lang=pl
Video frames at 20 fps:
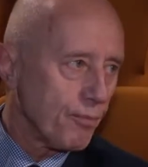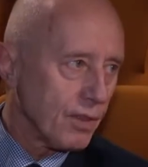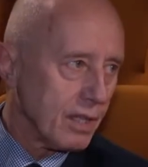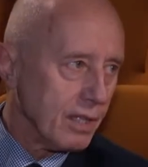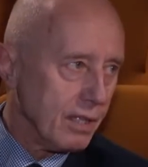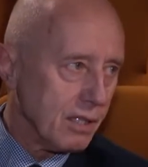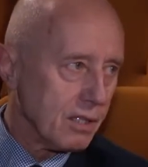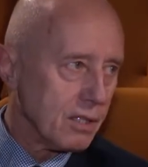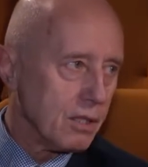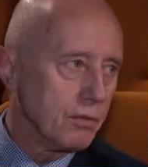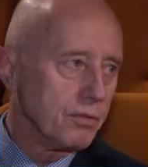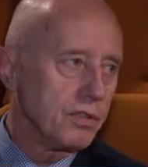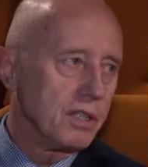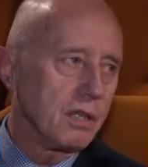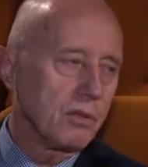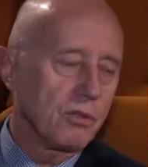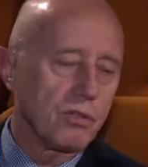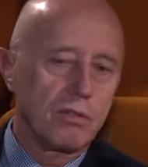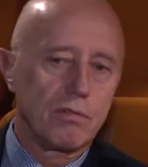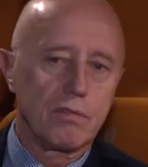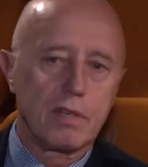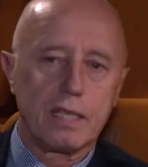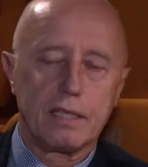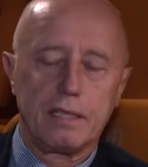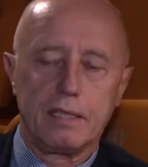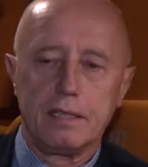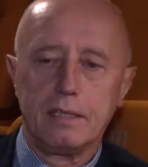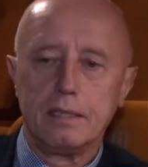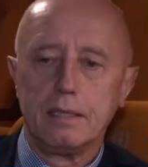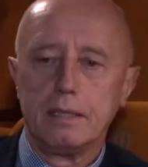jest
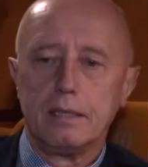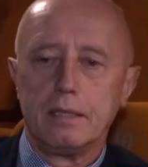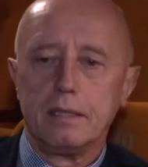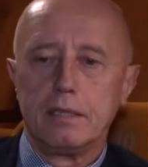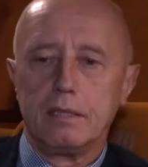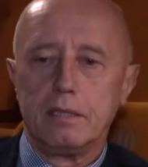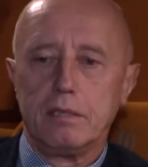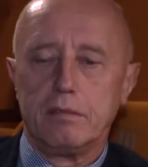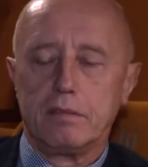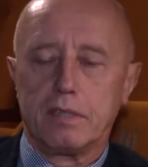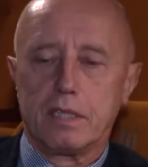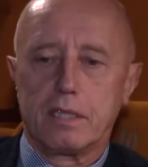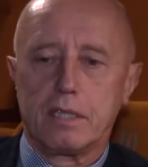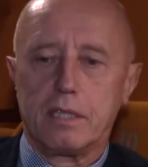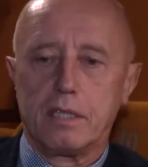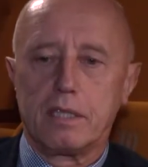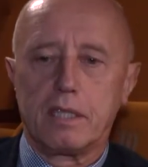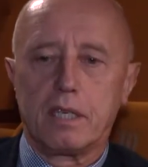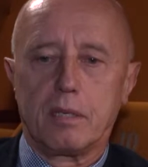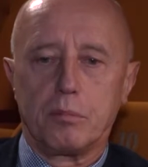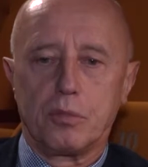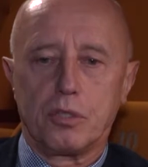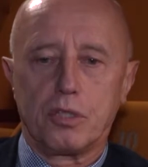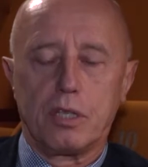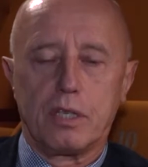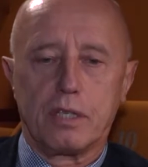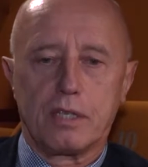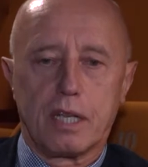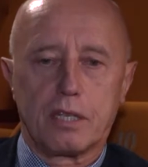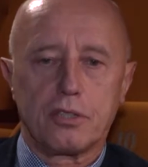dofinansowanie, inwestycja,
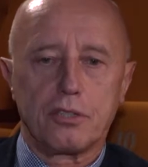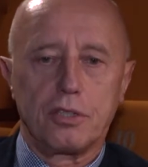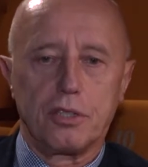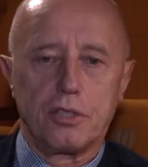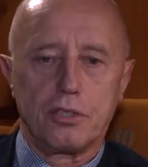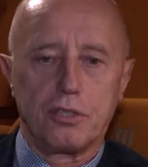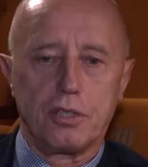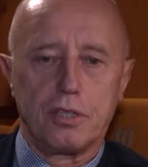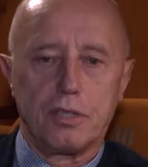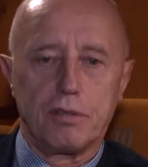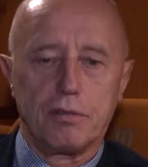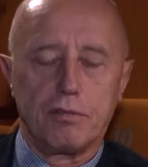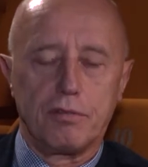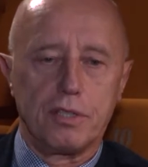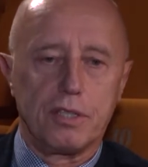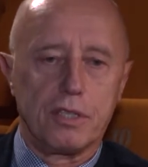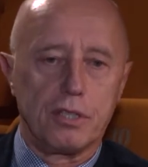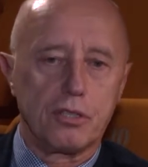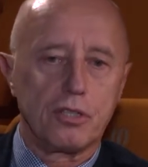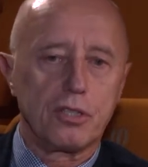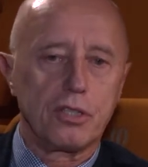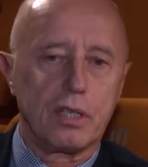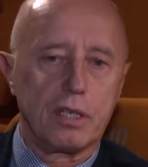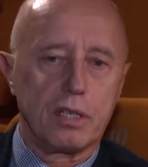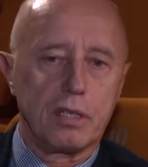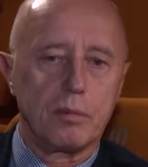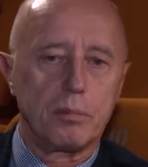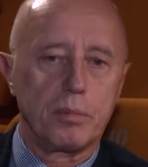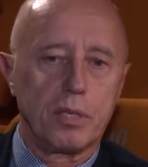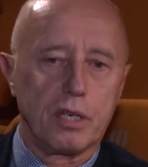myślę, zacznie się
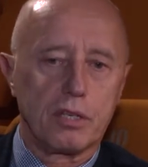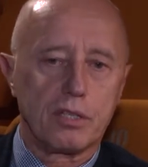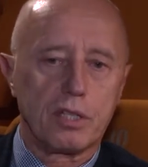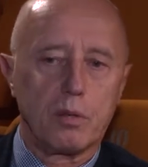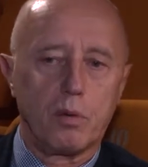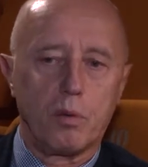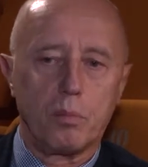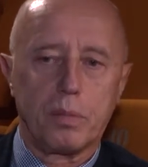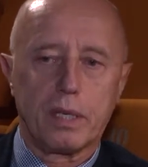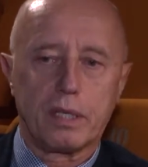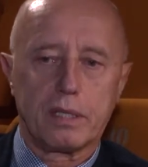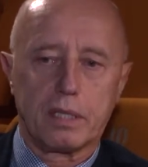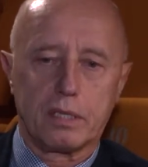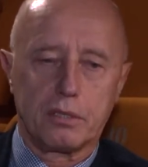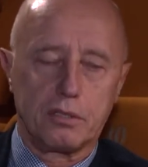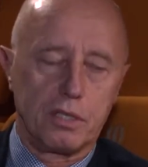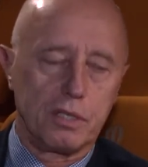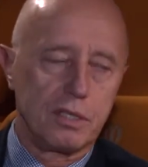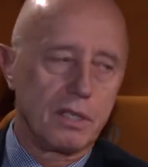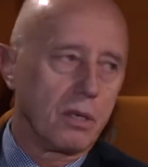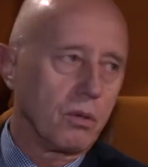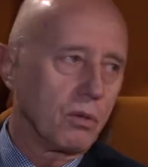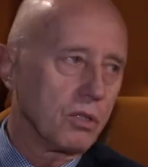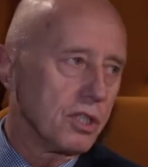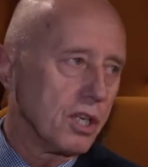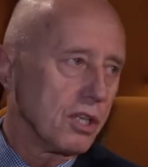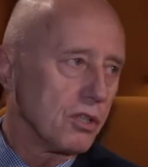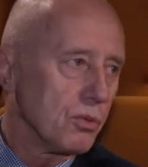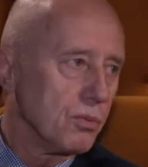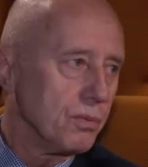fizycznie, pierwsza łopata gdzieś za rok
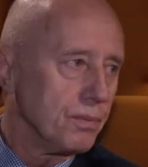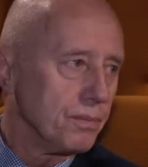czasu.